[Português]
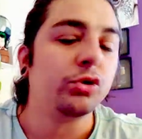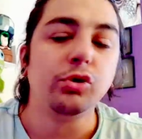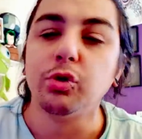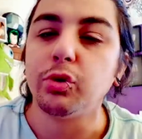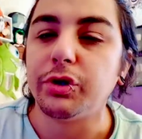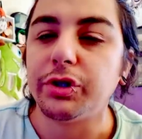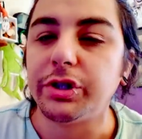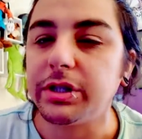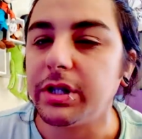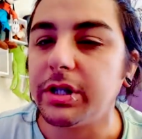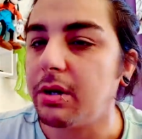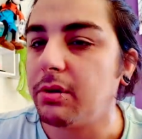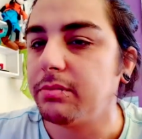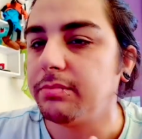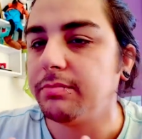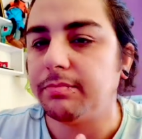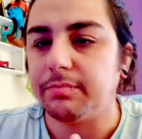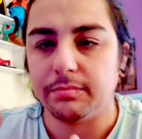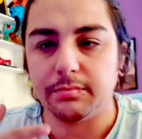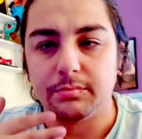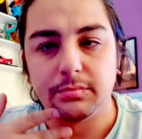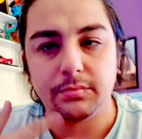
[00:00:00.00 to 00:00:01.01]
chão,
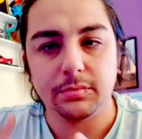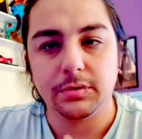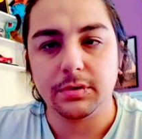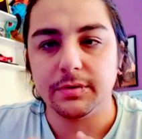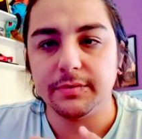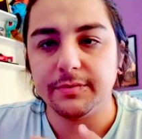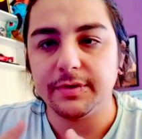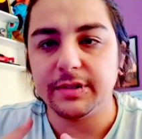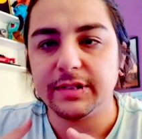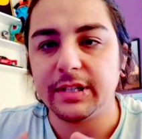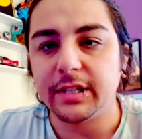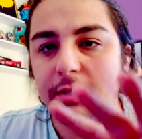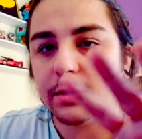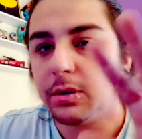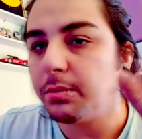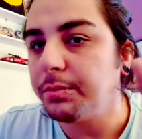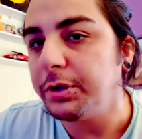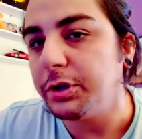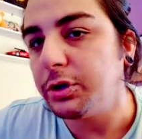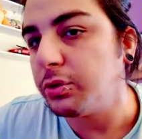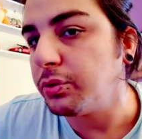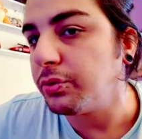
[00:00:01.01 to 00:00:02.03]
vocês não
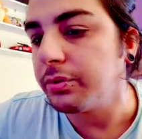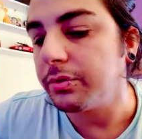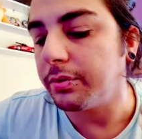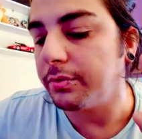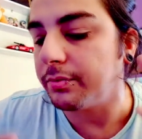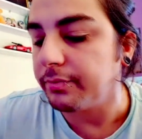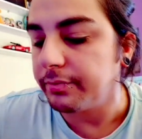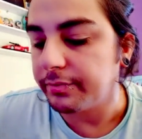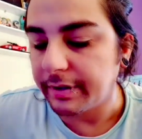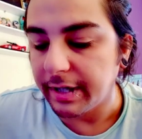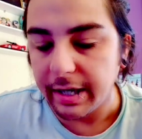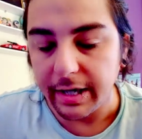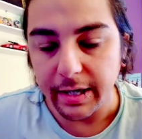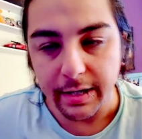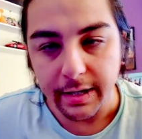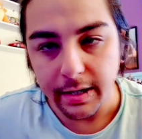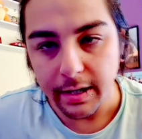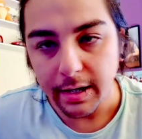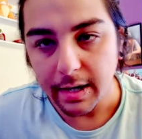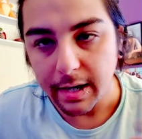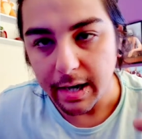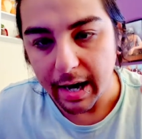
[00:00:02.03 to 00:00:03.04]
me julgam, não tem.
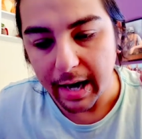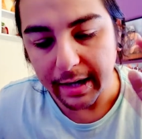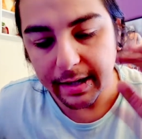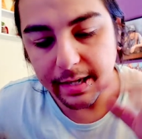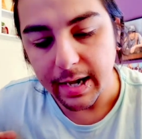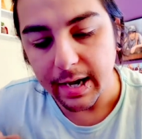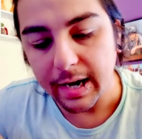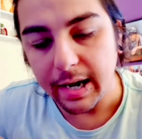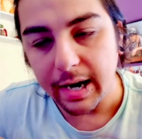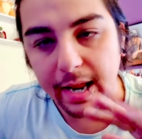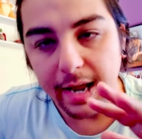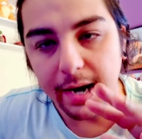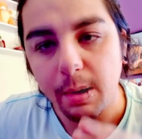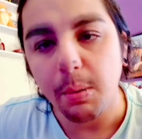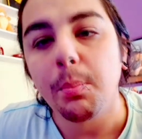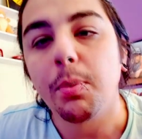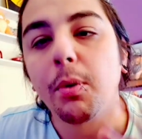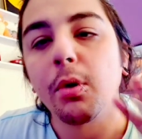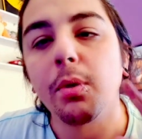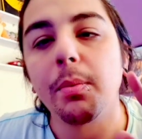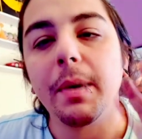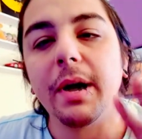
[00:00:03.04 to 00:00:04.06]
Aqui a galera é um
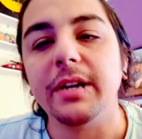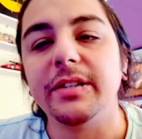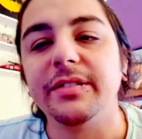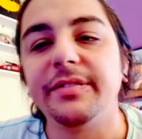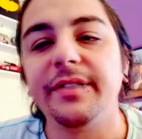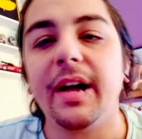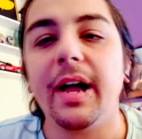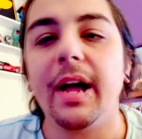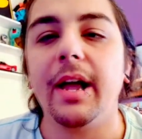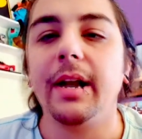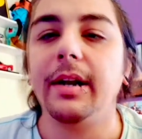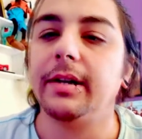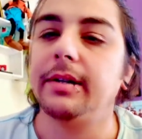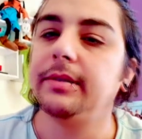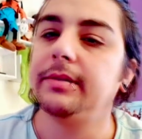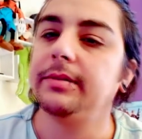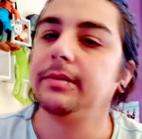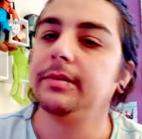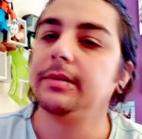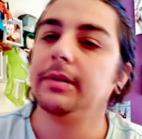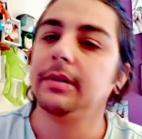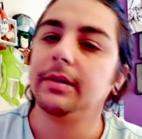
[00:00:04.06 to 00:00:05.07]
pouco mais velha,
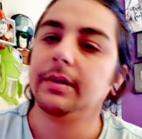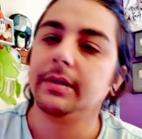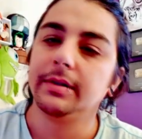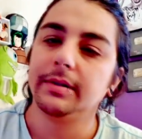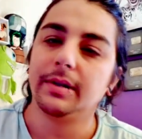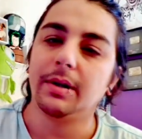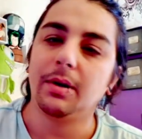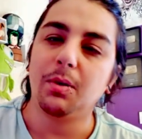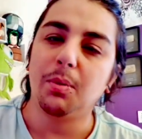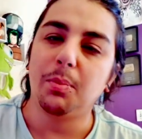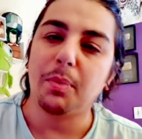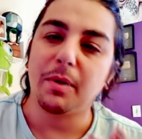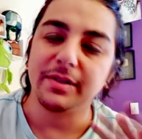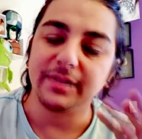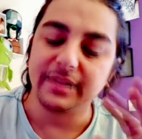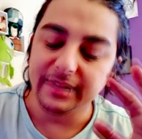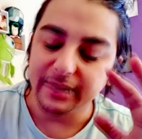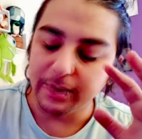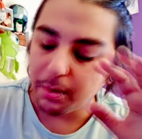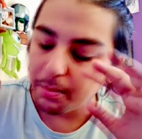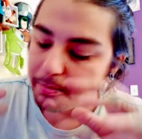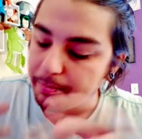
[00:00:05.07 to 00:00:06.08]
então eu posso
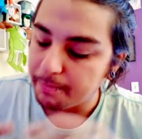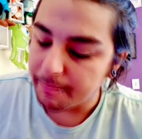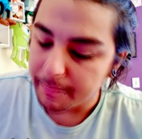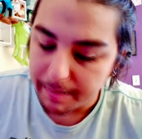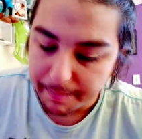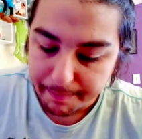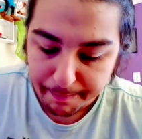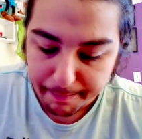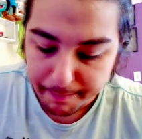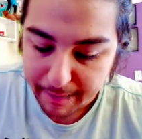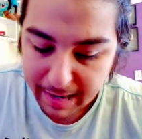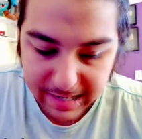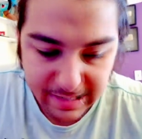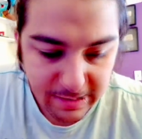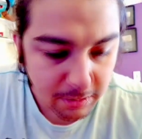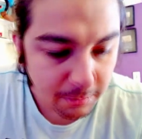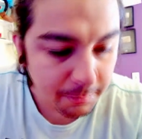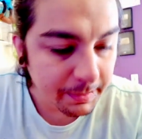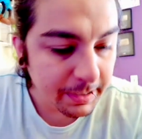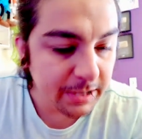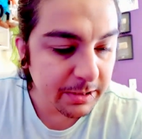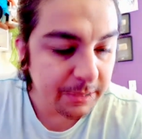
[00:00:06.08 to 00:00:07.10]
ser mais eu
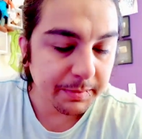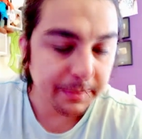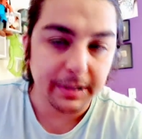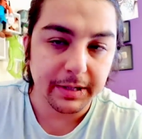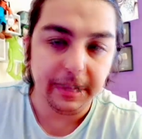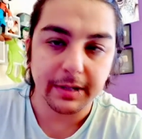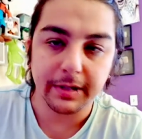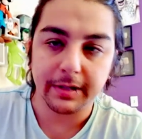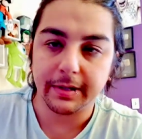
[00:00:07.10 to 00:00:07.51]
mesmo aqui, tá